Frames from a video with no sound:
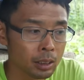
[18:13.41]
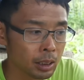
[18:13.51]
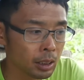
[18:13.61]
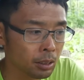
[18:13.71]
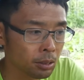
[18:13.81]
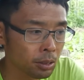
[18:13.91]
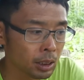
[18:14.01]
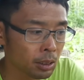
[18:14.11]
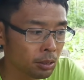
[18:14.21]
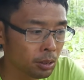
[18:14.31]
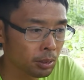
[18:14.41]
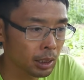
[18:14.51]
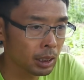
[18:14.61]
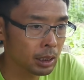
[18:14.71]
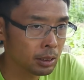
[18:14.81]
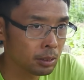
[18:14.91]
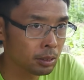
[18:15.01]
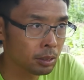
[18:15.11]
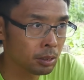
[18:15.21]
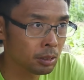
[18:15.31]
でこういったことはそ
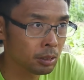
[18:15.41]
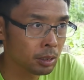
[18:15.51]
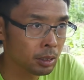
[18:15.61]
の